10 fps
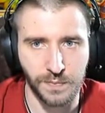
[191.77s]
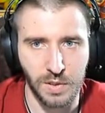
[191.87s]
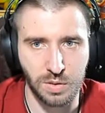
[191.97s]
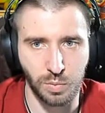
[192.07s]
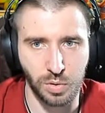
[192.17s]

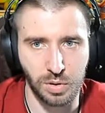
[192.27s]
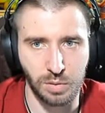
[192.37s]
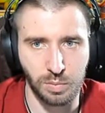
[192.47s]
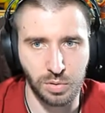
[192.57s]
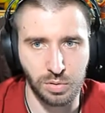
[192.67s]
Смотр
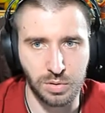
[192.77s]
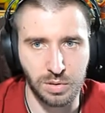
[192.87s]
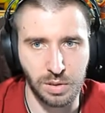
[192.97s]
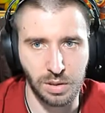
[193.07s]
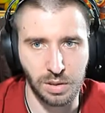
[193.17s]
бьет
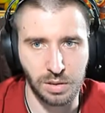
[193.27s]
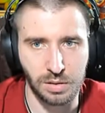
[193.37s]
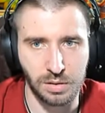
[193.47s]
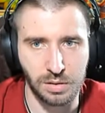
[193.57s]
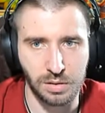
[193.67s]

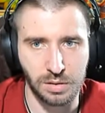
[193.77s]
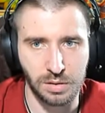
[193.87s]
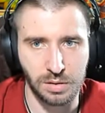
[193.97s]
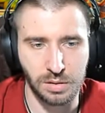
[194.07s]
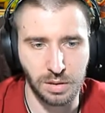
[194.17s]
сильно.
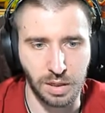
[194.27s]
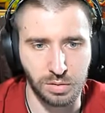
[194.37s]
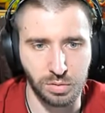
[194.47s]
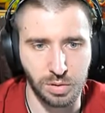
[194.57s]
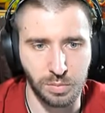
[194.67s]
Так,
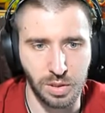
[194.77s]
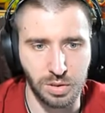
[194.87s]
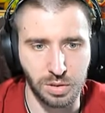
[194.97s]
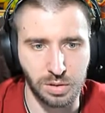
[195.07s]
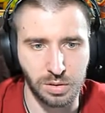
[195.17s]
кто нам
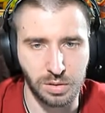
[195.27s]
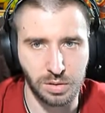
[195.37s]
режет?